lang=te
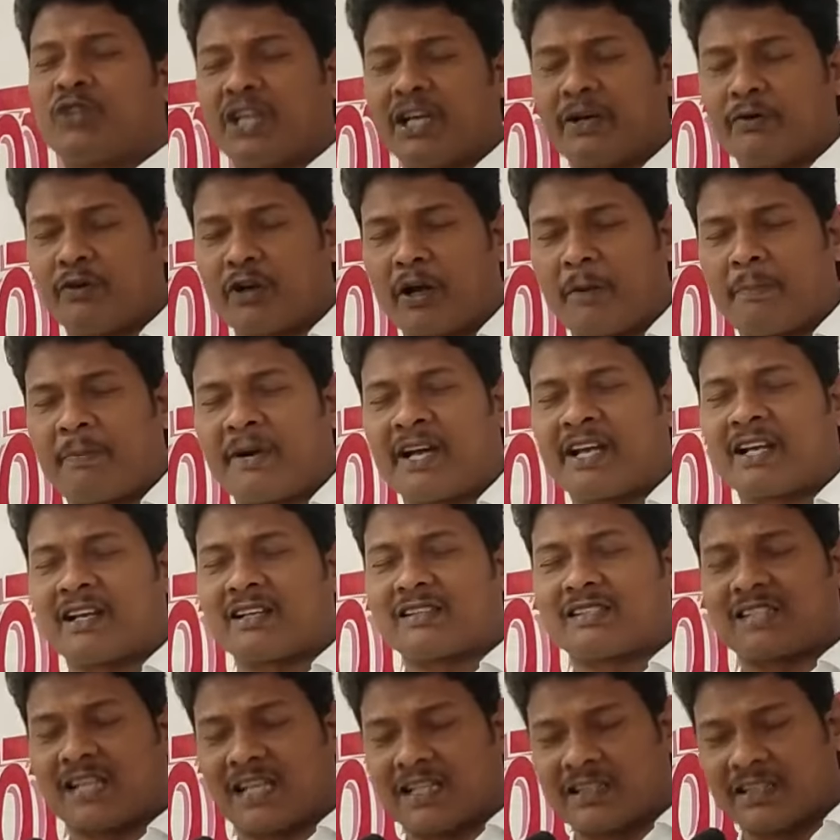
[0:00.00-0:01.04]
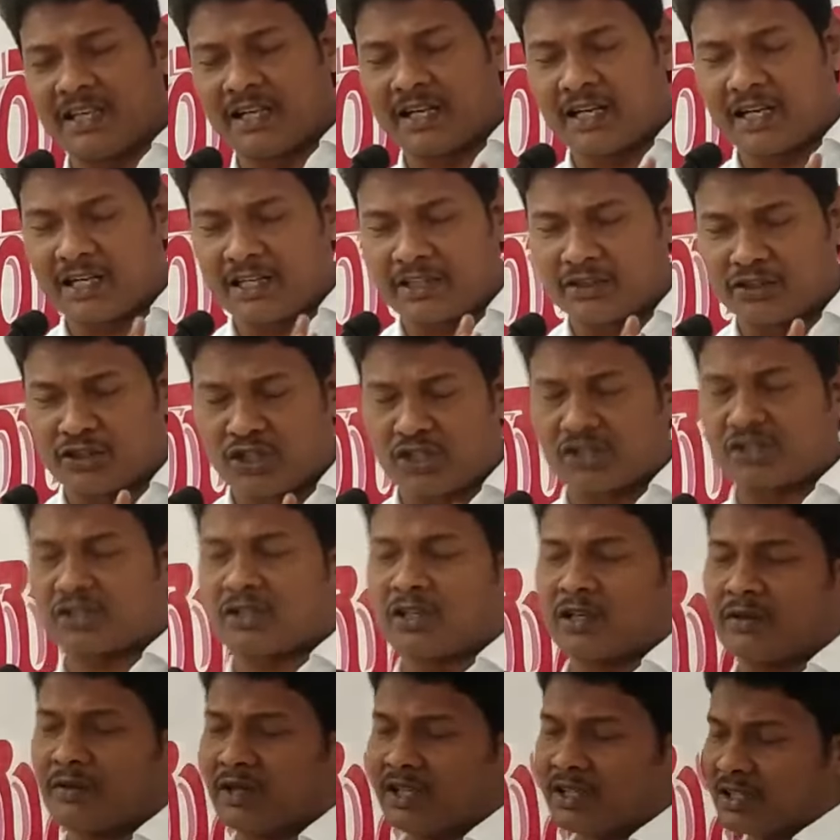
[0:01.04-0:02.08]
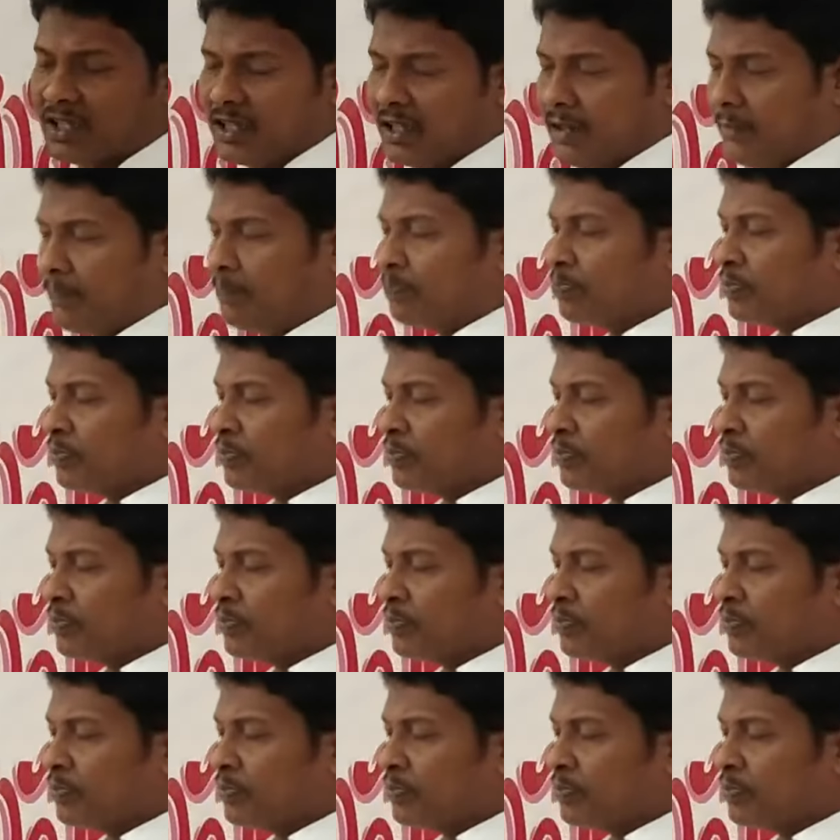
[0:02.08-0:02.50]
దేవుని పైన సందేహాన్ని తీసుకుని వచ్చి